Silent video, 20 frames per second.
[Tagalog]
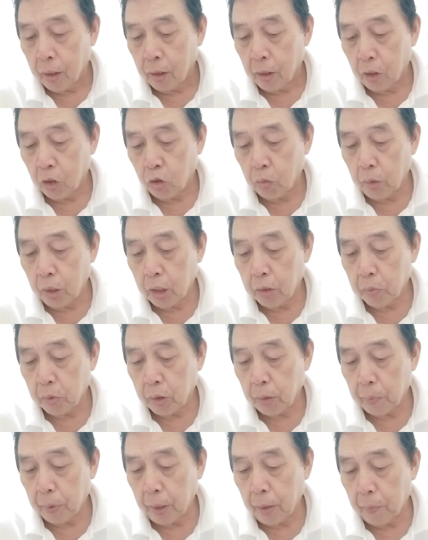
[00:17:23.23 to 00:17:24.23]
Dito mismo
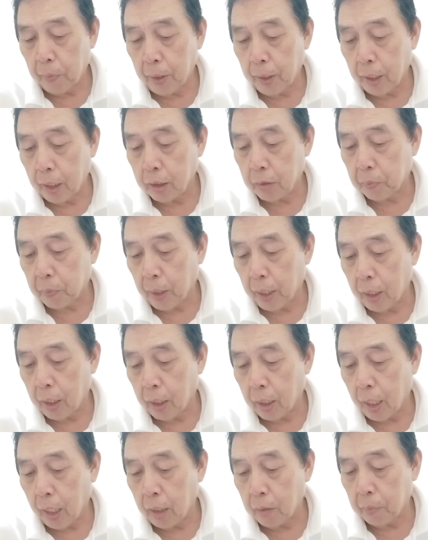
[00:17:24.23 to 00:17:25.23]
sa Pilipinas
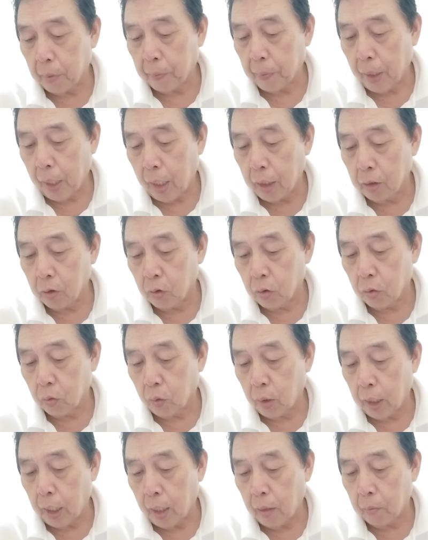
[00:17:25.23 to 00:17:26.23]
para kahit papaano
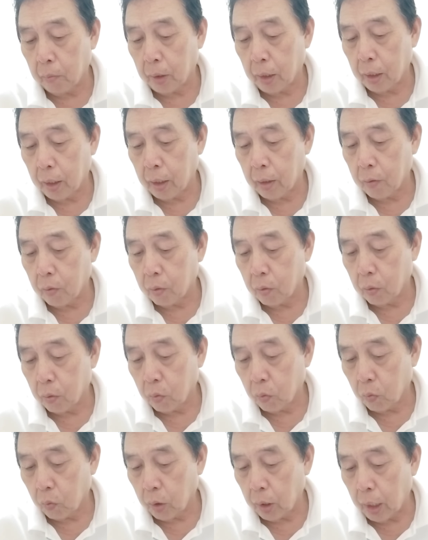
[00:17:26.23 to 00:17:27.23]
walang mang,
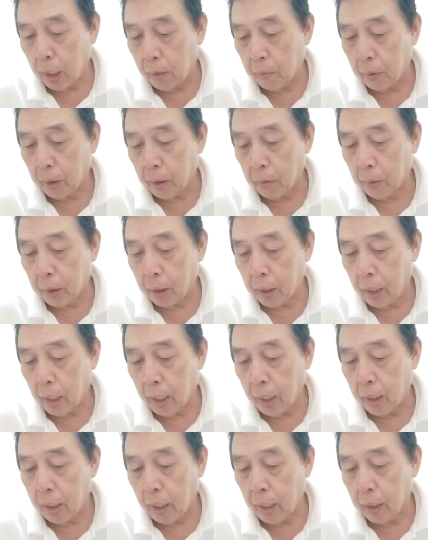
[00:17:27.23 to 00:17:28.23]
wala mang
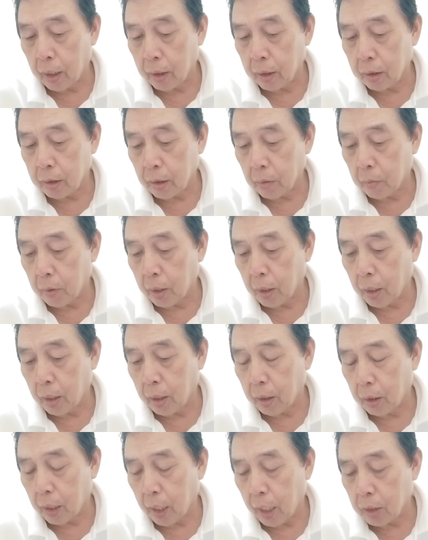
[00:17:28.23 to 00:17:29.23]
mangyayari sa
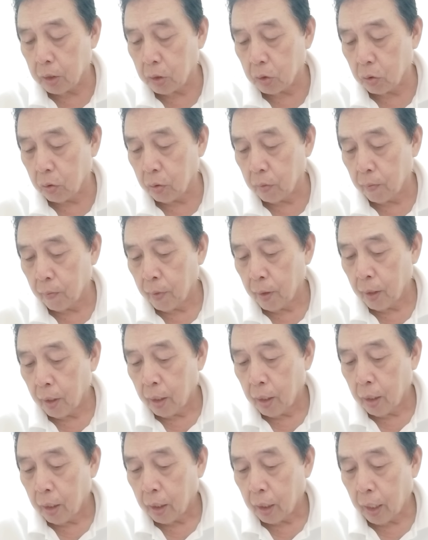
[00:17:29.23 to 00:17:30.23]
mga kaso,
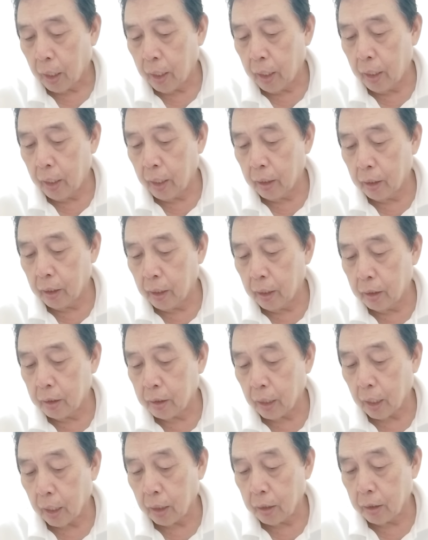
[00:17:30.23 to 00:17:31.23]
kahiyan din
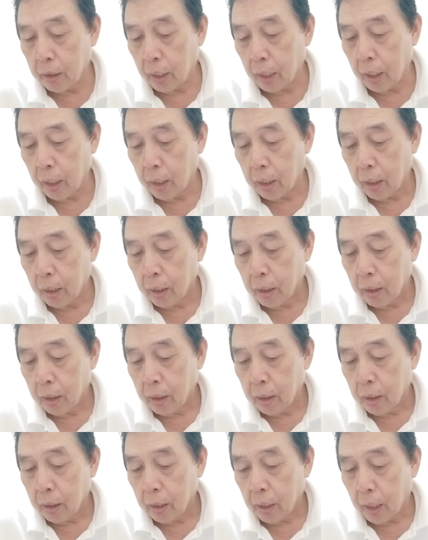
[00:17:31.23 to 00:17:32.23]
sa kanya
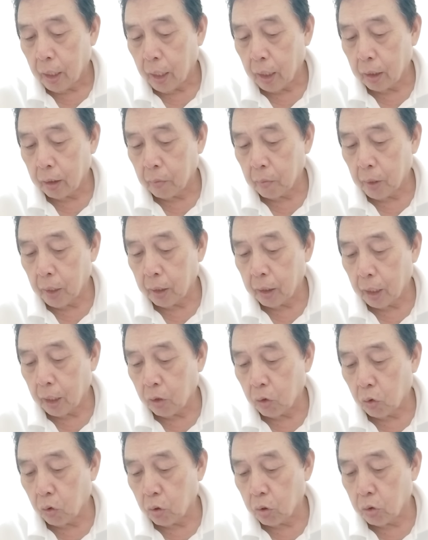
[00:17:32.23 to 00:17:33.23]
at
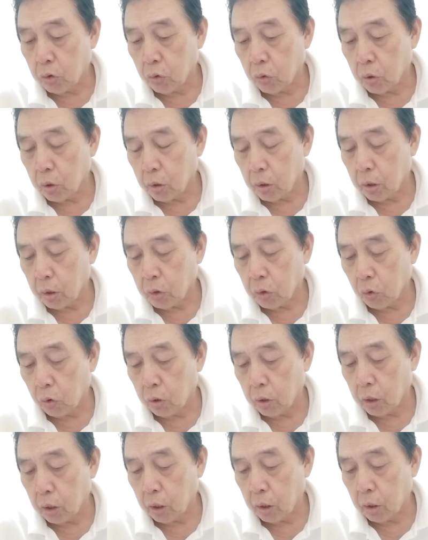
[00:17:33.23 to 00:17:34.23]
mental torture
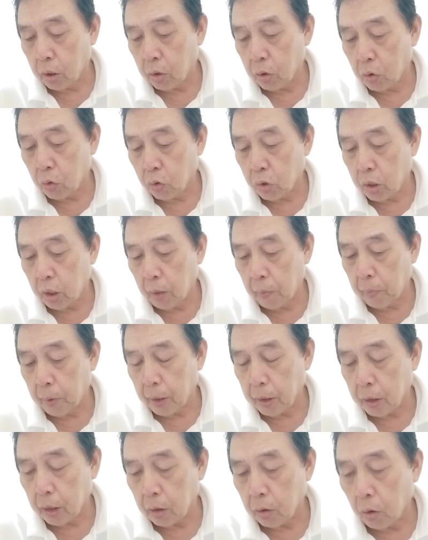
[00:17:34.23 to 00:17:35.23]
resulting to
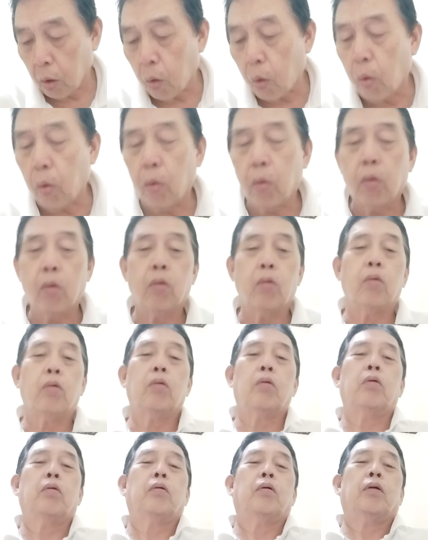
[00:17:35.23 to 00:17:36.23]
sleepless night. Nako!
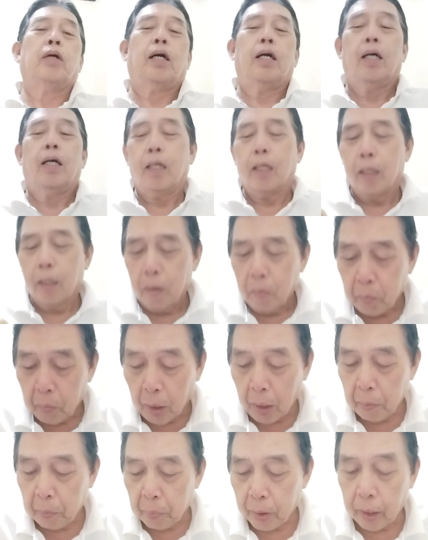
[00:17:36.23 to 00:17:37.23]
Ah,
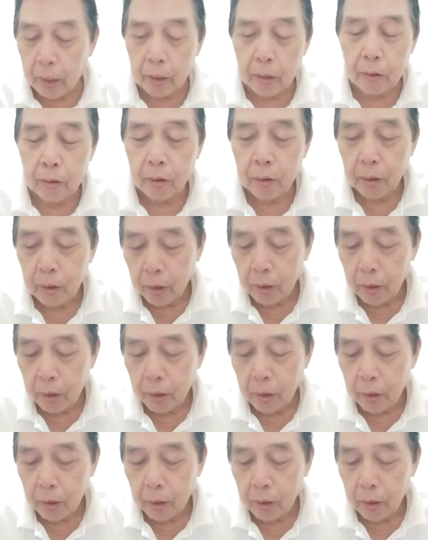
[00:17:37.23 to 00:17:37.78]
my friend,